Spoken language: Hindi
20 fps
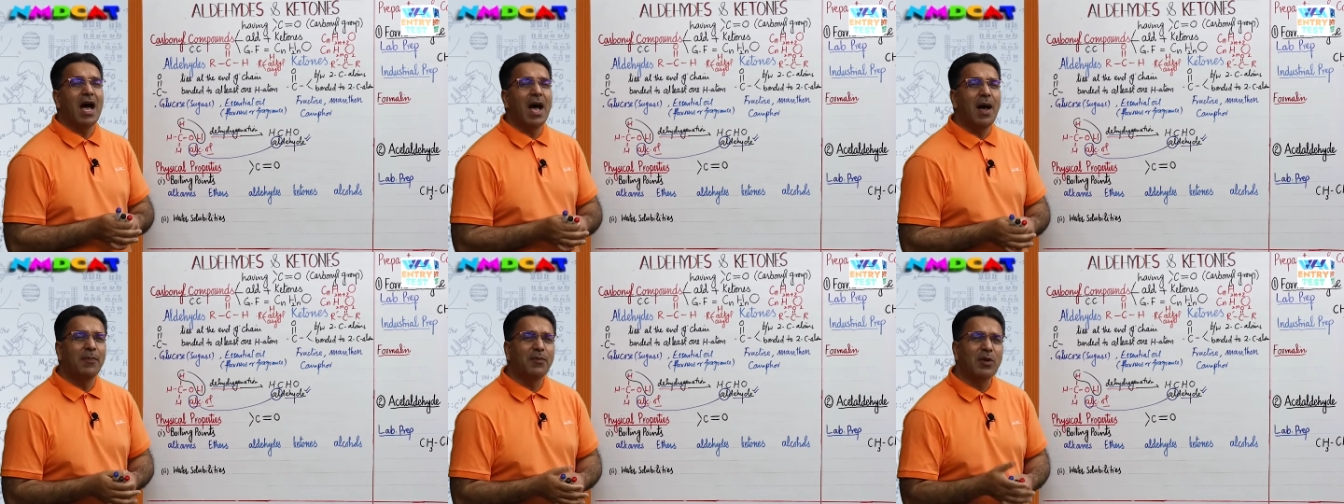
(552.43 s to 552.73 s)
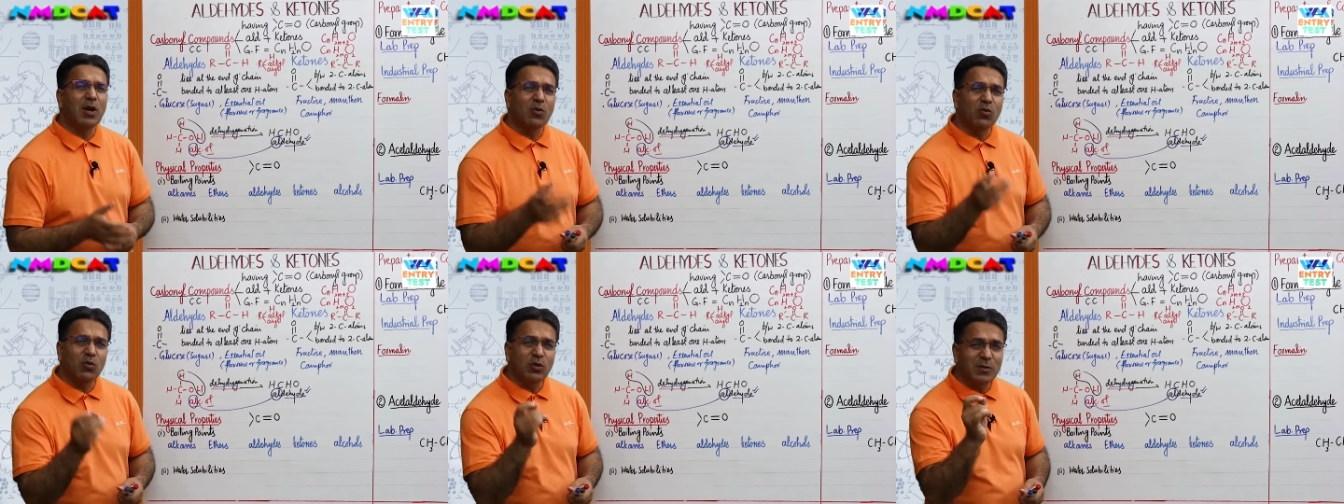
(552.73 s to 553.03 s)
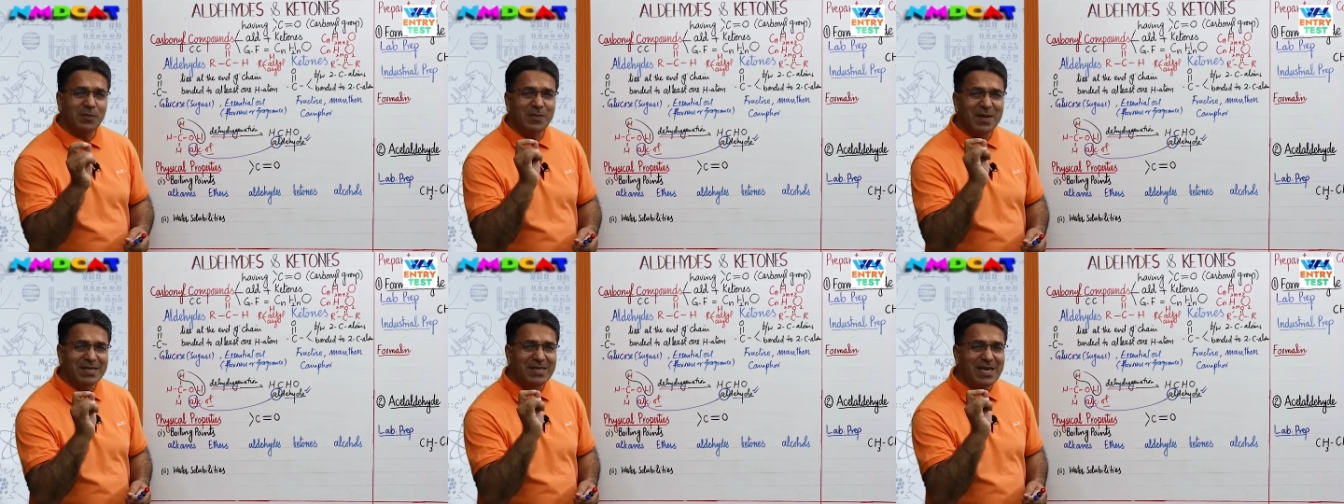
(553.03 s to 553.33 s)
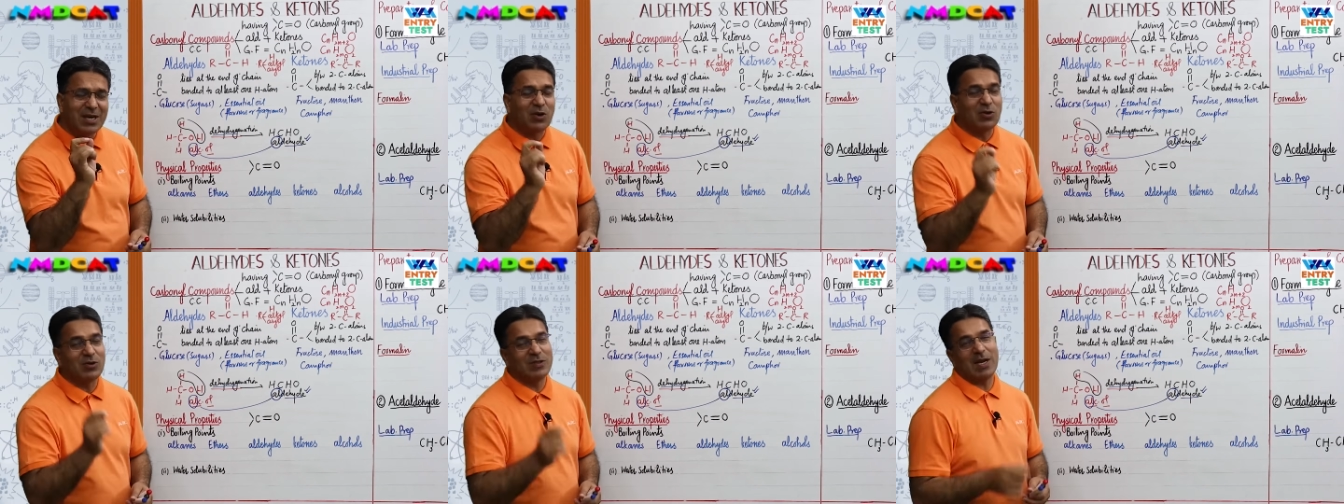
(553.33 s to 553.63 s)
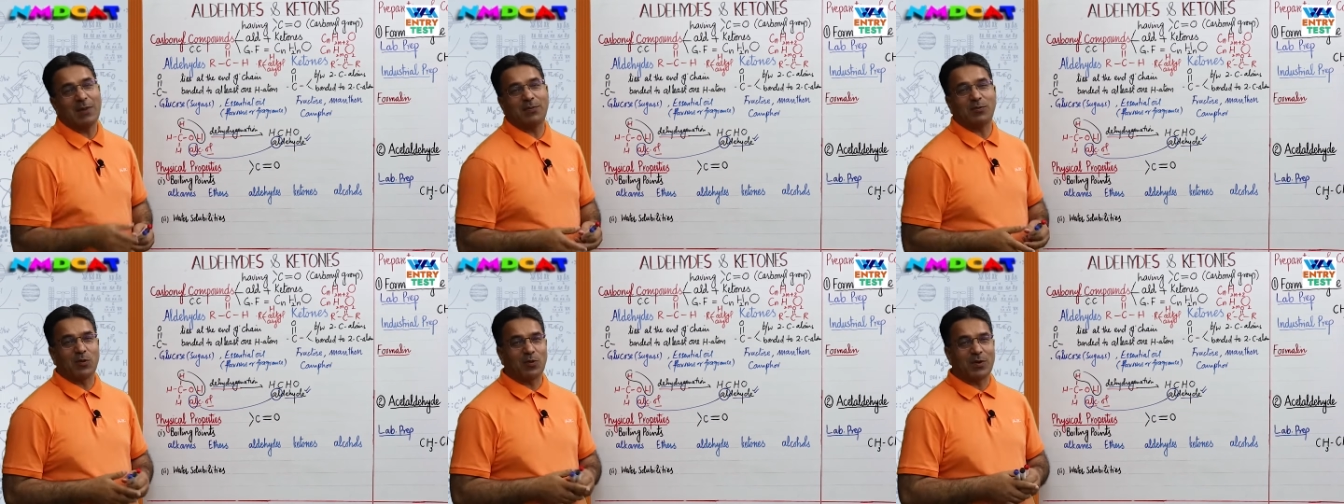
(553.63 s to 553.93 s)
आपके कुछ बेसिक
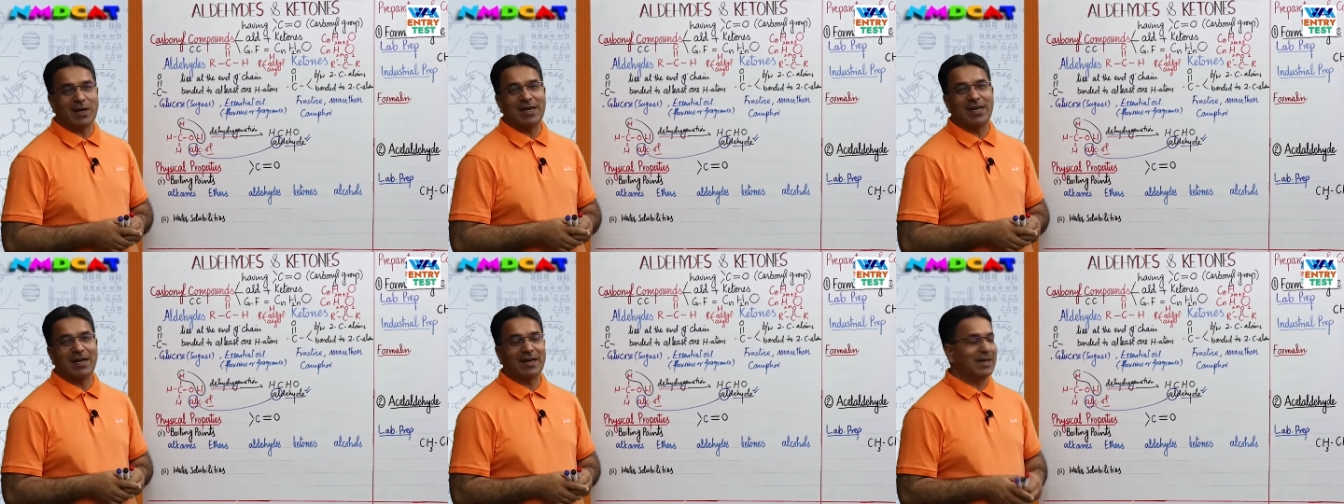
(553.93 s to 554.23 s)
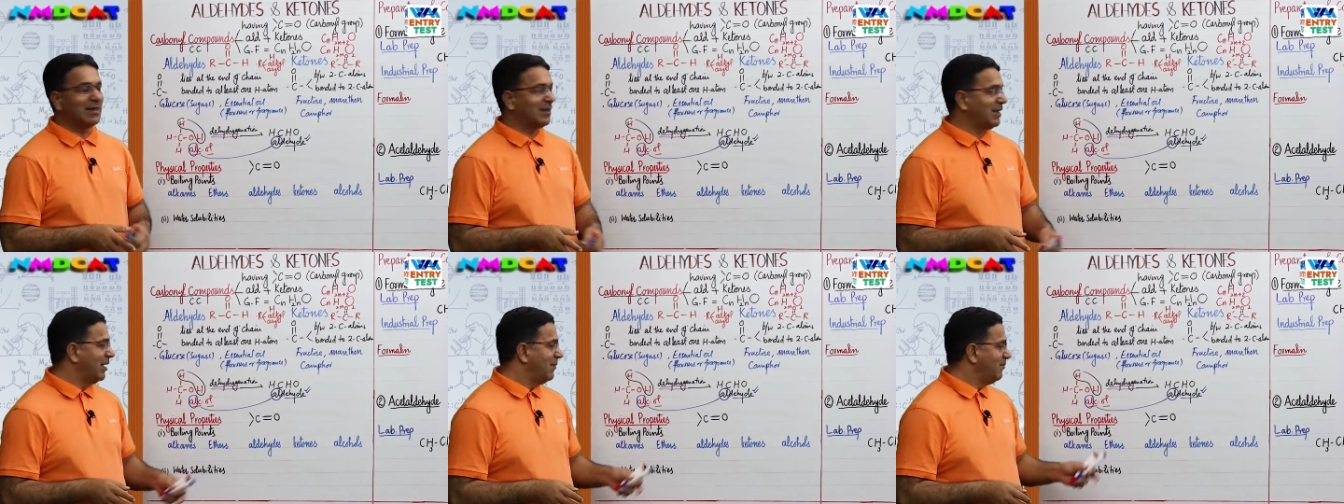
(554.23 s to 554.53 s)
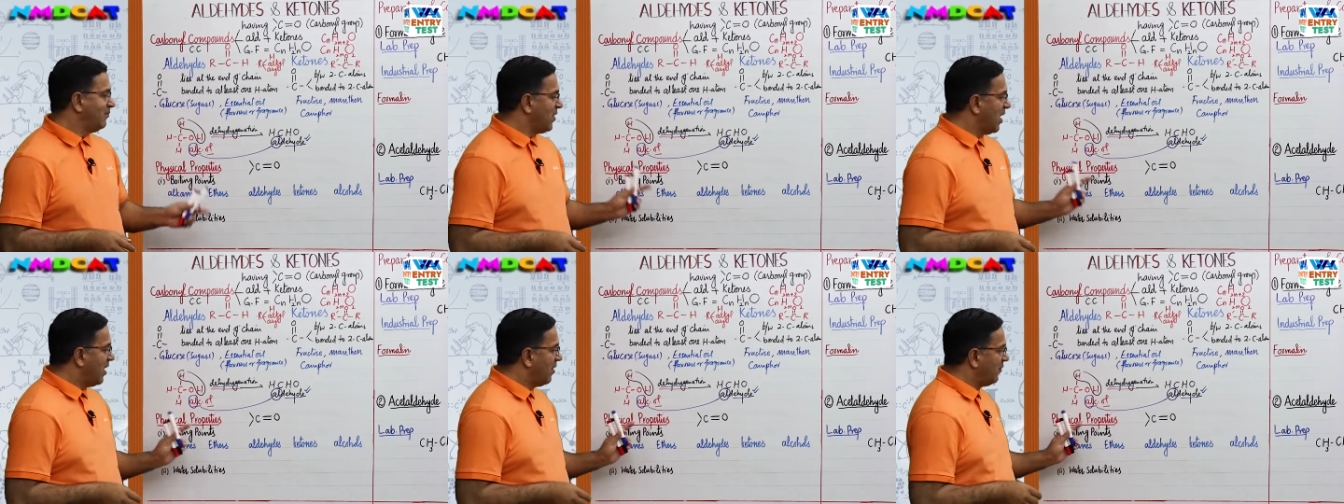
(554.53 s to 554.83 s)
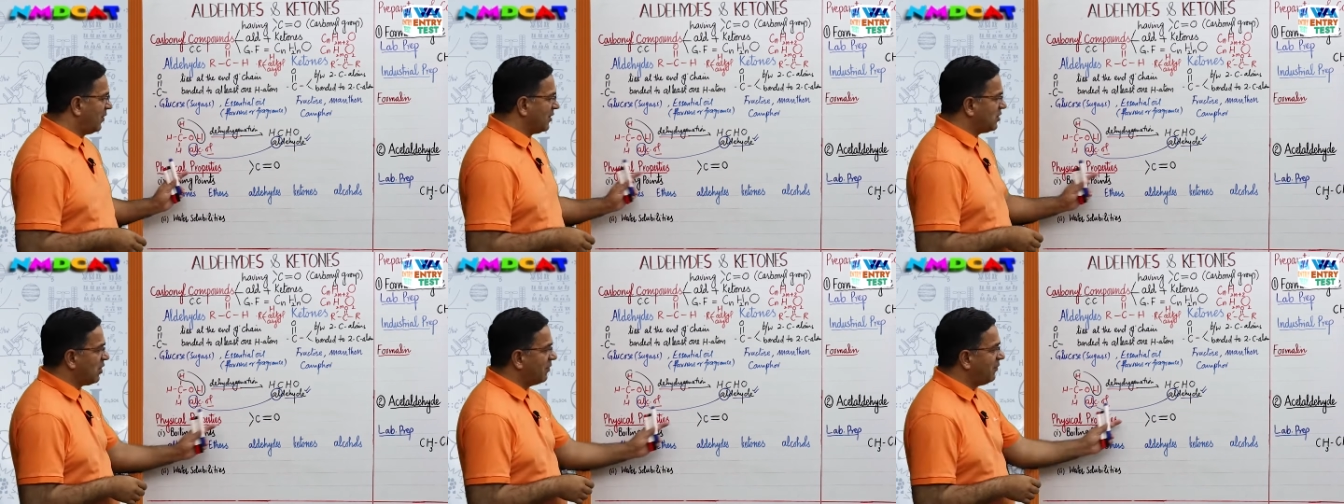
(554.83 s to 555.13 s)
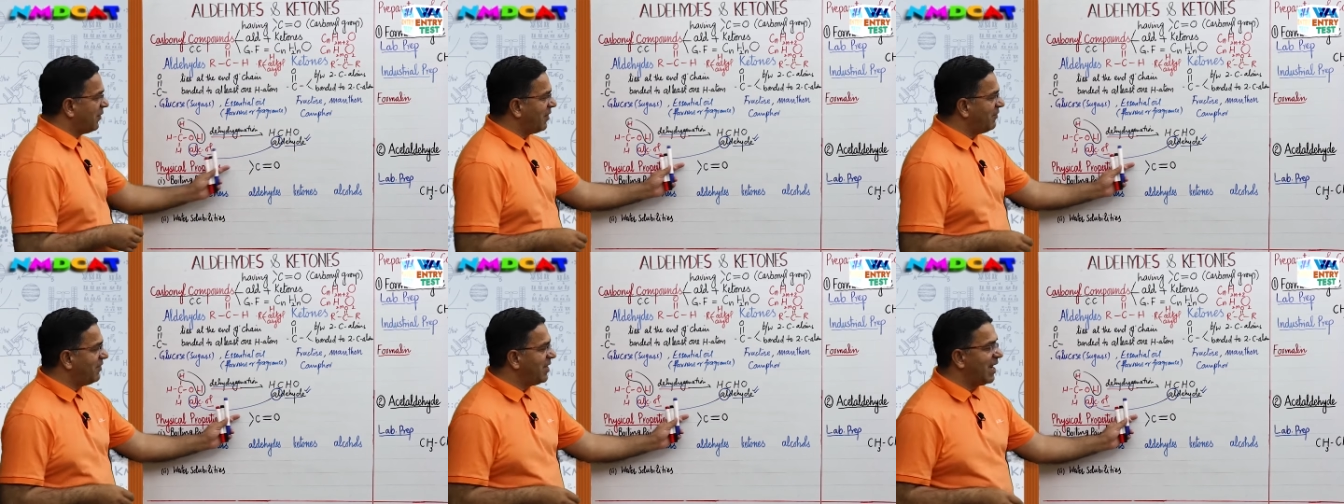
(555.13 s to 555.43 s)
कॉन्सेप्ट को क्लियर करते हैं फर्स्ट
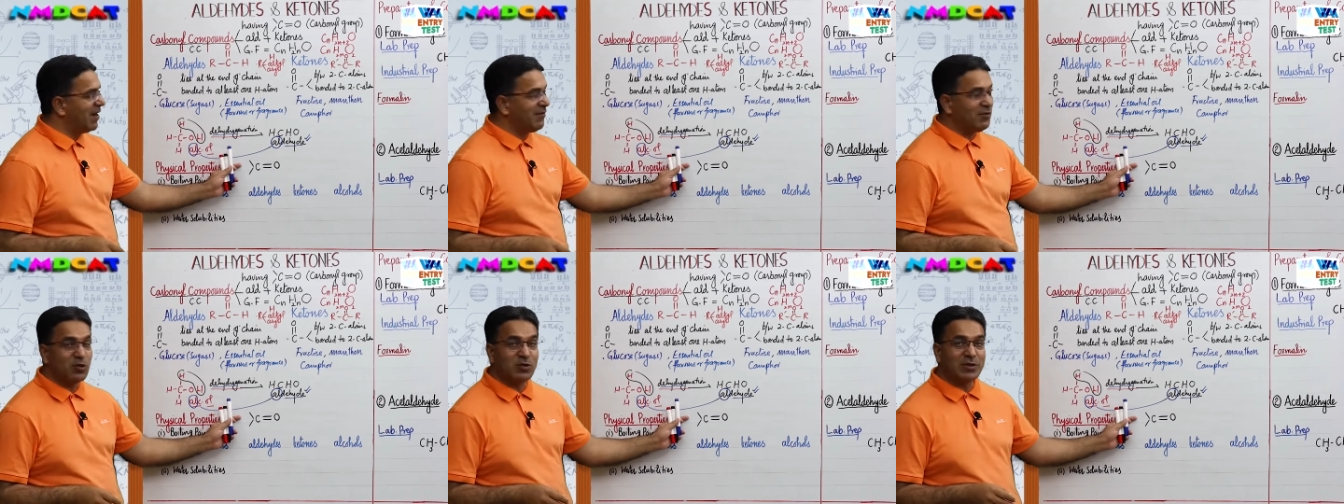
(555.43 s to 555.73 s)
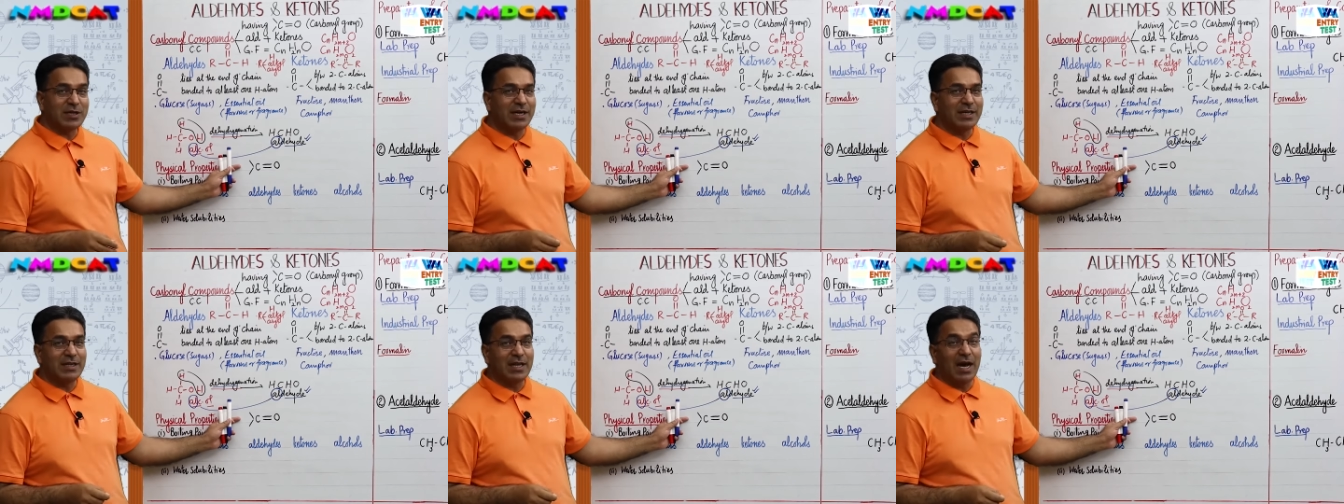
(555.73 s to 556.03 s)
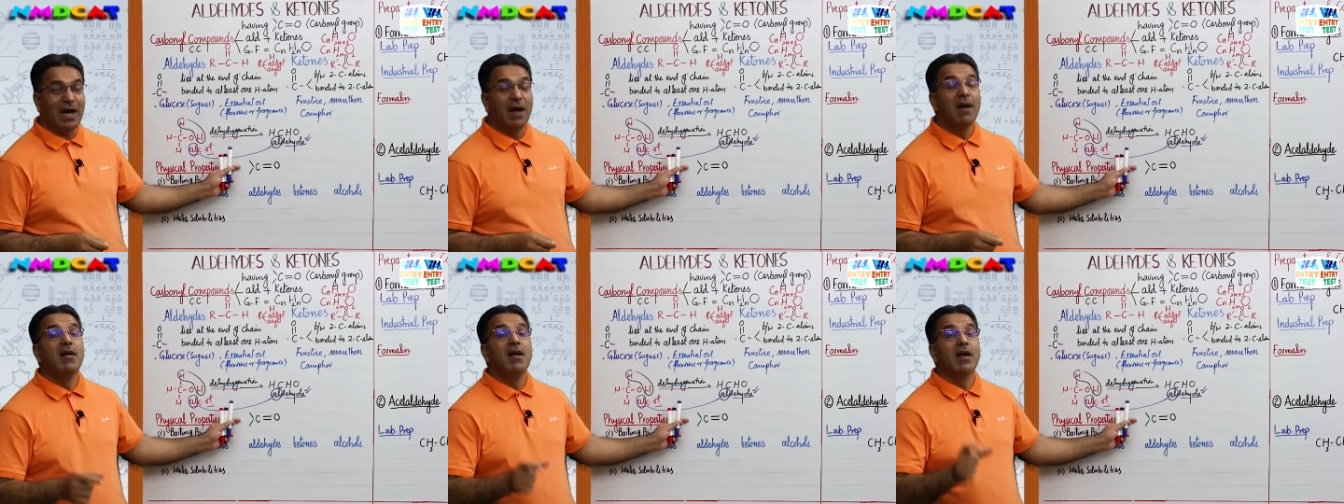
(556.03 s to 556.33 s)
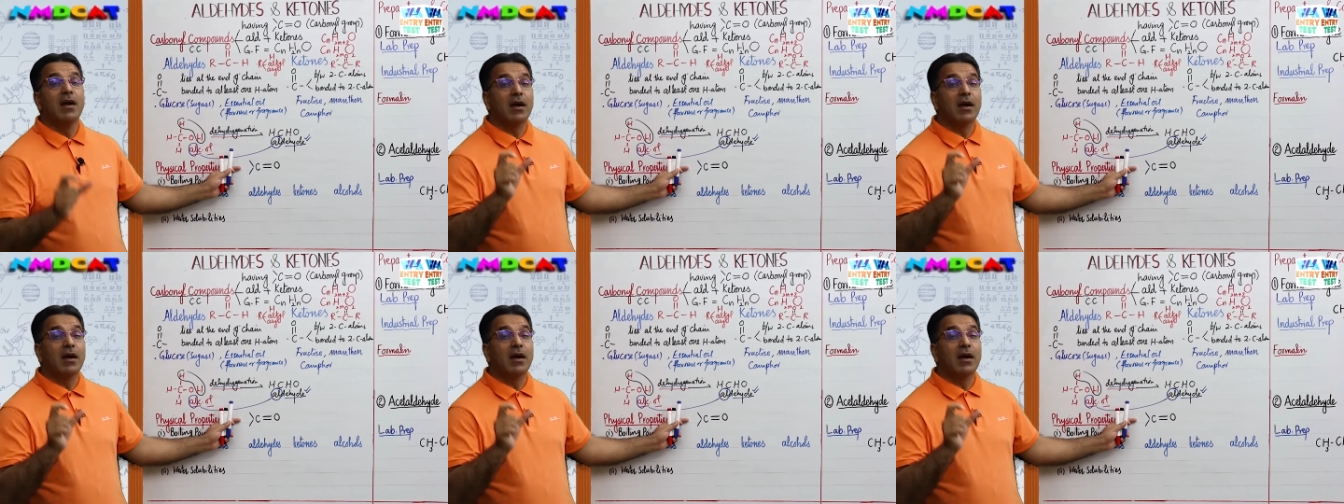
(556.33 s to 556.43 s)
ऑफ ऑल वी हैव टू स्टडी द